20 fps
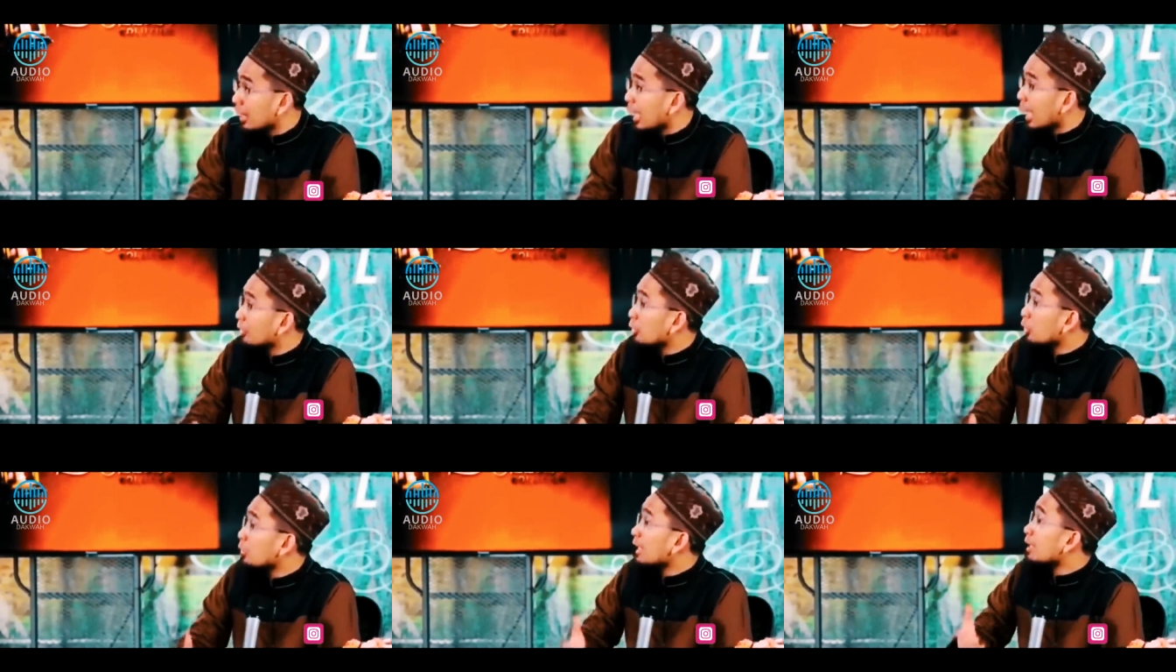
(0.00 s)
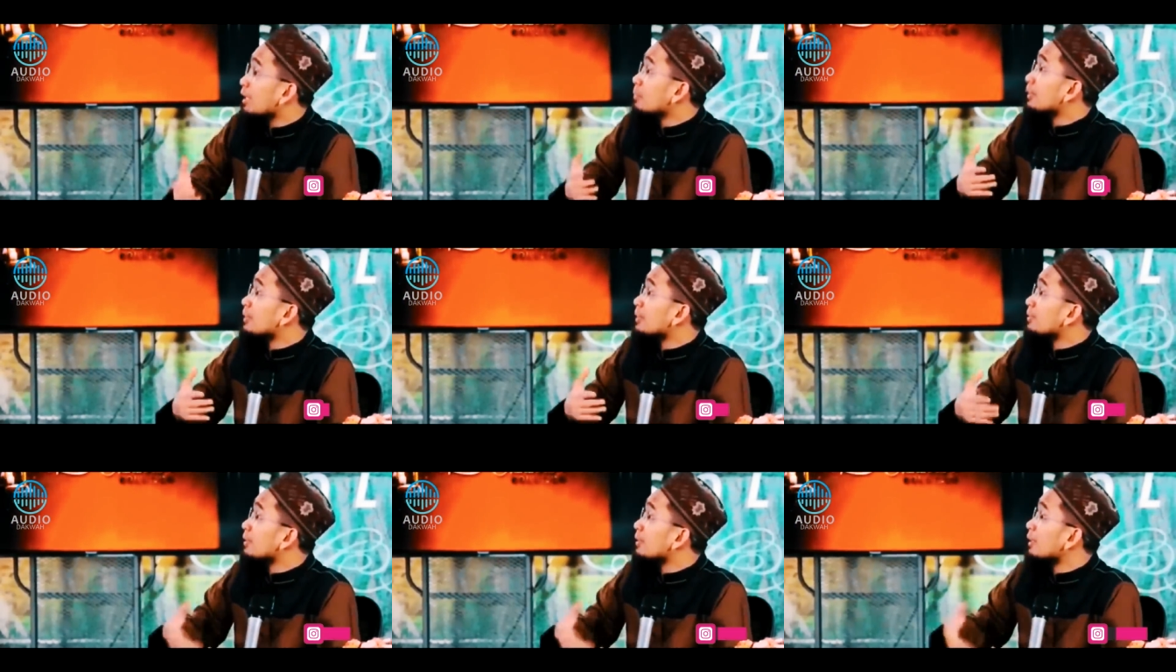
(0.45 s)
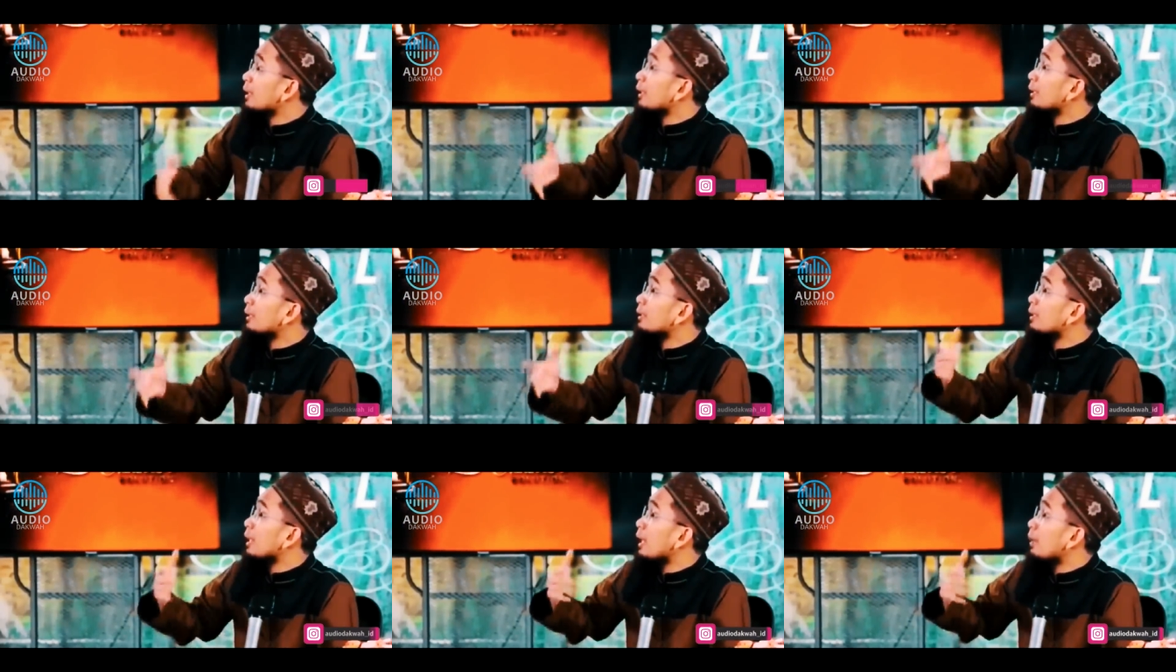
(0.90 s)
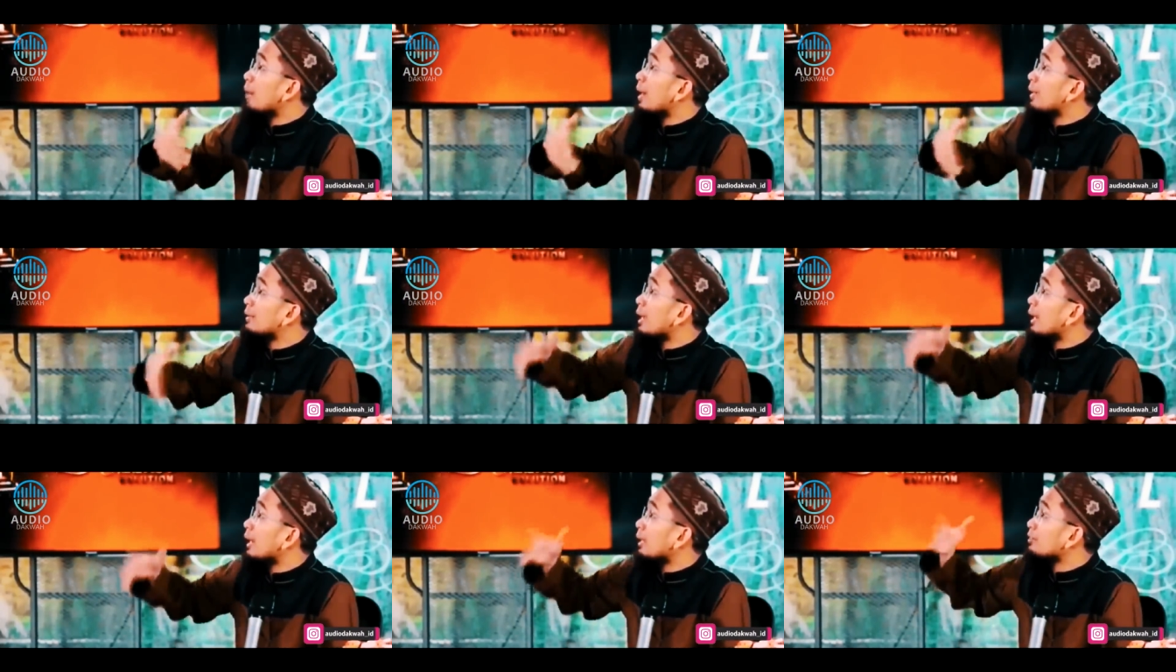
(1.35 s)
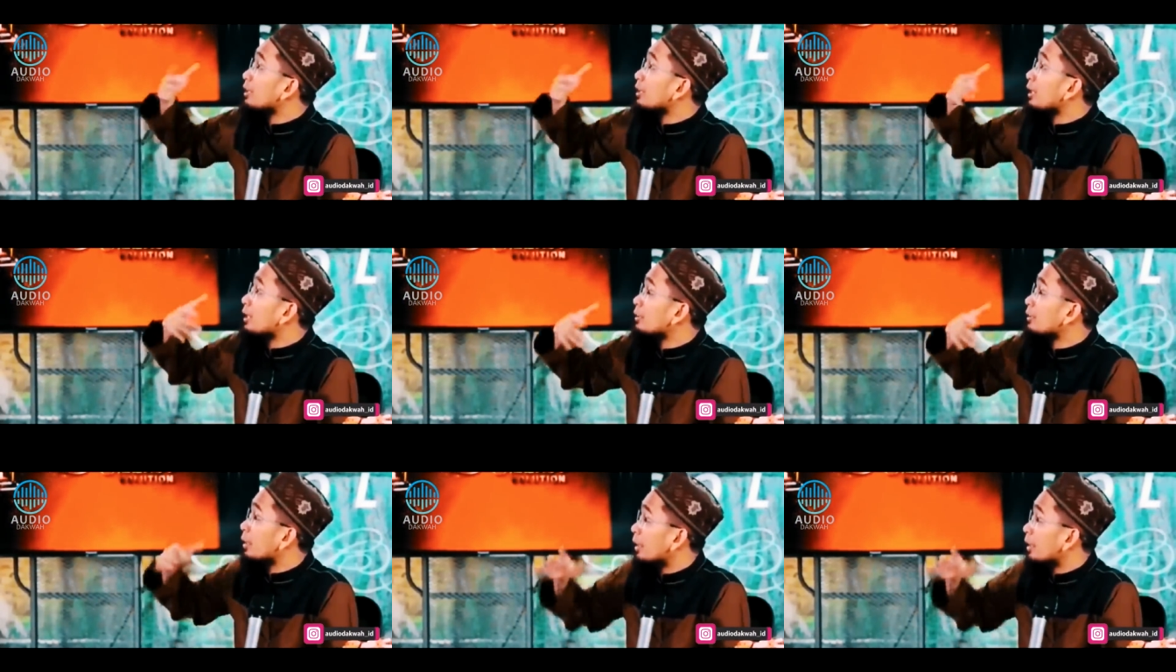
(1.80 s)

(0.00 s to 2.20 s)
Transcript: atau tanpa sadar kita banyak kesalahan